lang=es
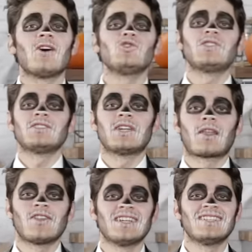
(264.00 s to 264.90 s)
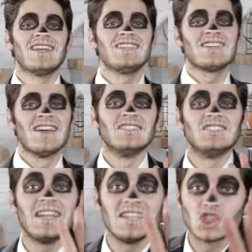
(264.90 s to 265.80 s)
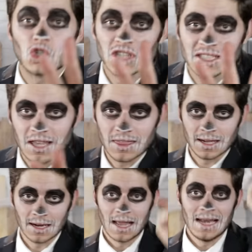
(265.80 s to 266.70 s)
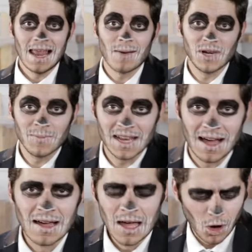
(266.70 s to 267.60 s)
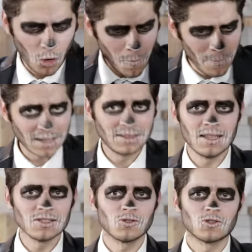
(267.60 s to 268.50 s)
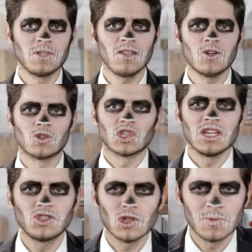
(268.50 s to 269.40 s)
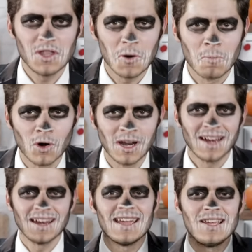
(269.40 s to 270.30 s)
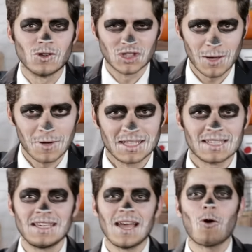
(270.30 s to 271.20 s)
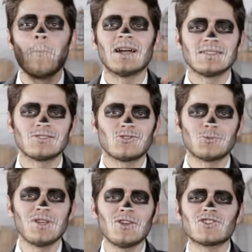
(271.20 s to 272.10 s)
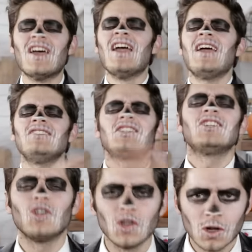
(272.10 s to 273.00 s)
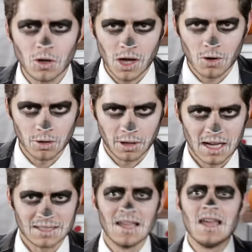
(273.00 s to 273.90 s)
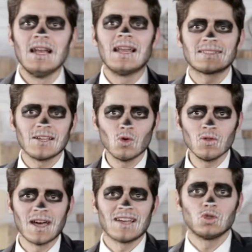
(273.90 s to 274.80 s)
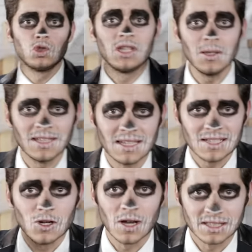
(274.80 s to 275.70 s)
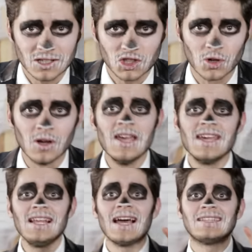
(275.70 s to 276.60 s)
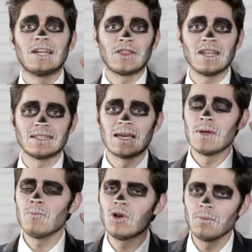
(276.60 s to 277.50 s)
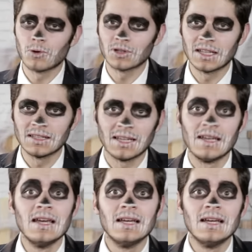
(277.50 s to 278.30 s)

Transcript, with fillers: ha gustado esta receta tenéis Tres cosas que hacer. La primera, compartid estos vídeos. Estos vídeos molan y lo sabes, así que comparte estos vídeos entre todos los que conozcas. La segunda, suscríbete si no lo has hecho. Y la tercera, también muy importante,